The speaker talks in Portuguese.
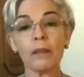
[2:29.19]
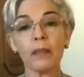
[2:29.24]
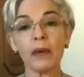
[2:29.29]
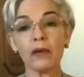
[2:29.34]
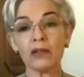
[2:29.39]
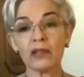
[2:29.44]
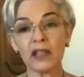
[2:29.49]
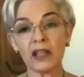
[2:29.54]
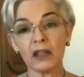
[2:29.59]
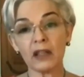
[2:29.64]

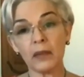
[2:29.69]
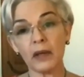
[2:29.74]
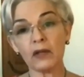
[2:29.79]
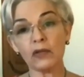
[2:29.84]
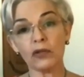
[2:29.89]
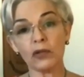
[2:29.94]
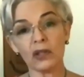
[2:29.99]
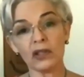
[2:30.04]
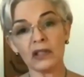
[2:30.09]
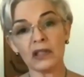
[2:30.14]
pelos
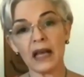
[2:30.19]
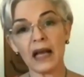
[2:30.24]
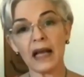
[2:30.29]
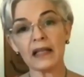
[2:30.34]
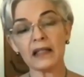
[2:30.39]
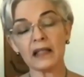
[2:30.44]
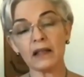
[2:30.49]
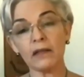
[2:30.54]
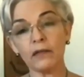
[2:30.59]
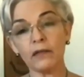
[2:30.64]
segmentos
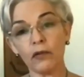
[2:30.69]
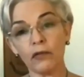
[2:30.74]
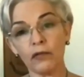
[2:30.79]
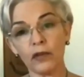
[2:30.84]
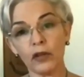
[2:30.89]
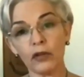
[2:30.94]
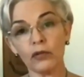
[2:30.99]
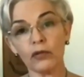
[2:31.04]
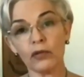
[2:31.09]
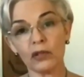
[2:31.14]
sociais
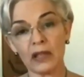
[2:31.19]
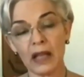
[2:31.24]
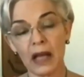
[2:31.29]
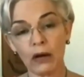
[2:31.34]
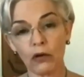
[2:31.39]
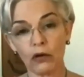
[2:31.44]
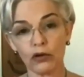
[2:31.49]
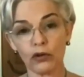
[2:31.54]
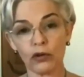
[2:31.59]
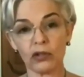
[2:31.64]
envolvidos na
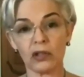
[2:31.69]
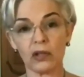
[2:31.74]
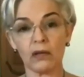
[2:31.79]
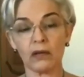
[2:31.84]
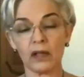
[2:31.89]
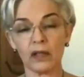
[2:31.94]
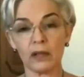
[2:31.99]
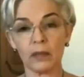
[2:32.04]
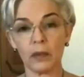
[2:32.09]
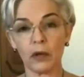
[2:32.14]
construção
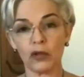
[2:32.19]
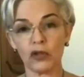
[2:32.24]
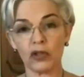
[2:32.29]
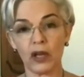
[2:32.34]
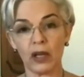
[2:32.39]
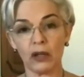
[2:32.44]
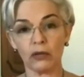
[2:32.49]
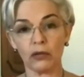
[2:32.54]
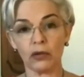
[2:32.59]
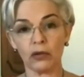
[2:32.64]
desse
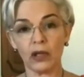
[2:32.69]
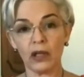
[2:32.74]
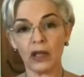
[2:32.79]
projeto.